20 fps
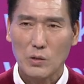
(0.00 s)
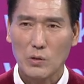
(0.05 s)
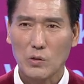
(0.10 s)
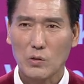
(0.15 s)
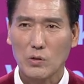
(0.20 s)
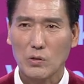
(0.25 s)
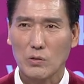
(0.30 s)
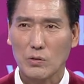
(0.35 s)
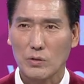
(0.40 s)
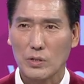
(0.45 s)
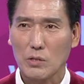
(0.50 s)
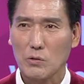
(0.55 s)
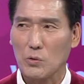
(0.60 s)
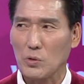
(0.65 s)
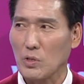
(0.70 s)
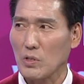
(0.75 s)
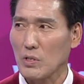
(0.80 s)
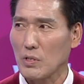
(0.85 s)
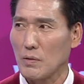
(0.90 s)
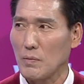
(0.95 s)
또
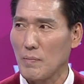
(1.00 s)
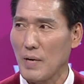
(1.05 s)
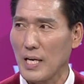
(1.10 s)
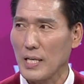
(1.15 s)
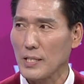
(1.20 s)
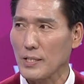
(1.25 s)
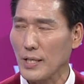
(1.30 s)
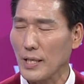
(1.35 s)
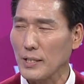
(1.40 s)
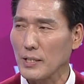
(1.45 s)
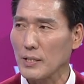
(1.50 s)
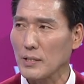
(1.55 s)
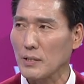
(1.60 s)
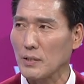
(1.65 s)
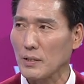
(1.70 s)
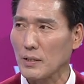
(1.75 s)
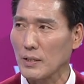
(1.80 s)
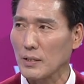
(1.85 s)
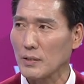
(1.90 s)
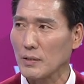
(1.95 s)
선수들 을 많이
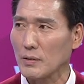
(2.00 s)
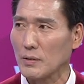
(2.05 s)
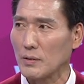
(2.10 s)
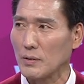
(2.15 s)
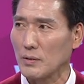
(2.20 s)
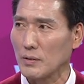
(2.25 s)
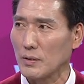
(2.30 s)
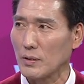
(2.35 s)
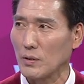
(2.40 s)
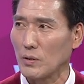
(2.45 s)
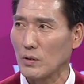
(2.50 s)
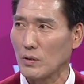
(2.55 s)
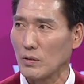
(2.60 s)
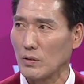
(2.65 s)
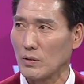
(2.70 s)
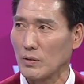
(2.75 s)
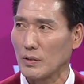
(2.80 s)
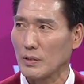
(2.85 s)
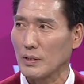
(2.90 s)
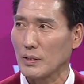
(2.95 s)
챙기는 그런 음.
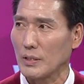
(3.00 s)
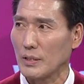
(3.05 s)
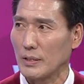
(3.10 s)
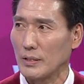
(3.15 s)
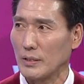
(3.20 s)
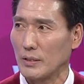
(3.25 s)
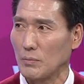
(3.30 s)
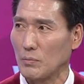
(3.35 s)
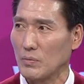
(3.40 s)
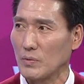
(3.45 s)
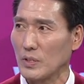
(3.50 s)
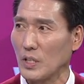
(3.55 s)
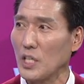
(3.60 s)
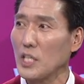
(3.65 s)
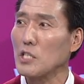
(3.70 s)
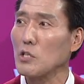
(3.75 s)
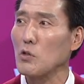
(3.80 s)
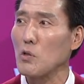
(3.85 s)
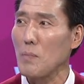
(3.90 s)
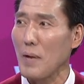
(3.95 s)
또, 또 그
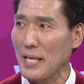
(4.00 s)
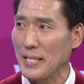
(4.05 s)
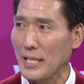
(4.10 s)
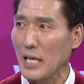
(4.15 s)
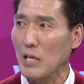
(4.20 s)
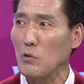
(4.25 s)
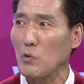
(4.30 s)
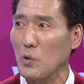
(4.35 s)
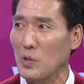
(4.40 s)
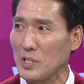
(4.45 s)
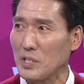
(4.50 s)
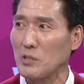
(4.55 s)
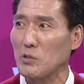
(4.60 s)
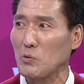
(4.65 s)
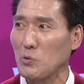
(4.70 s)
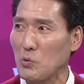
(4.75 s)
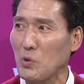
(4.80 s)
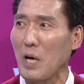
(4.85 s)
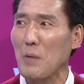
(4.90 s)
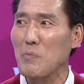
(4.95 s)
의리도 많이 갖고 있는
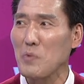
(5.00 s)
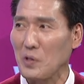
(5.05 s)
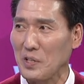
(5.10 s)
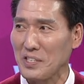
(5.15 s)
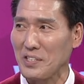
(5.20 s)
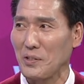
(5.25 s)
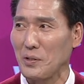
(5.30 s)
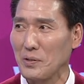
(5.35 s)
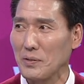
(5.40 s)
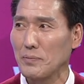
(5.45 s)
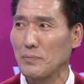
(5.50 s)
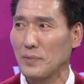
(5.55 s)
두 감독이죠.